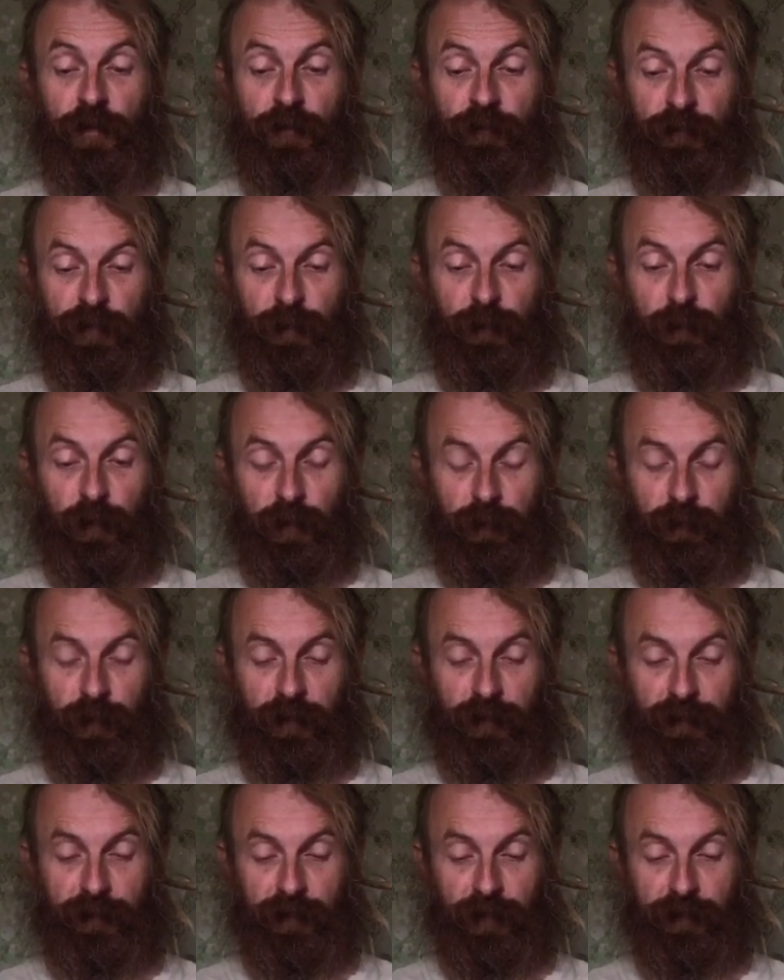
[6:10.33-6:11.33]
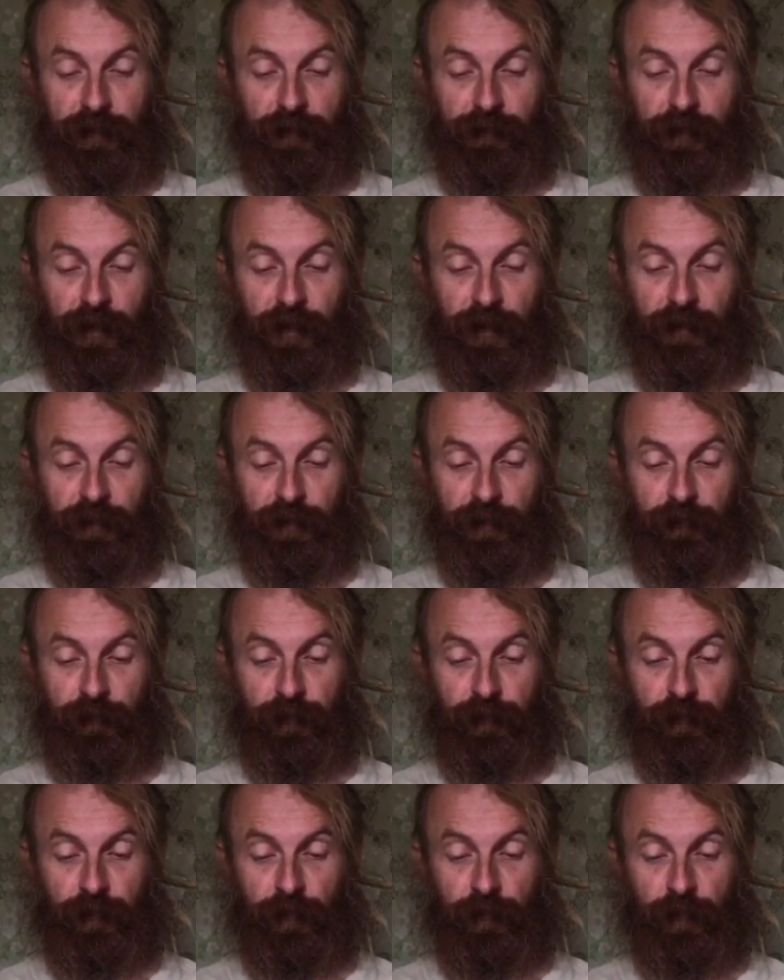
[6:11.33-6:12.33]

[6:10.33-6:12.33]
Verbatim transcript: Выпьем», — сказал Тарантьев.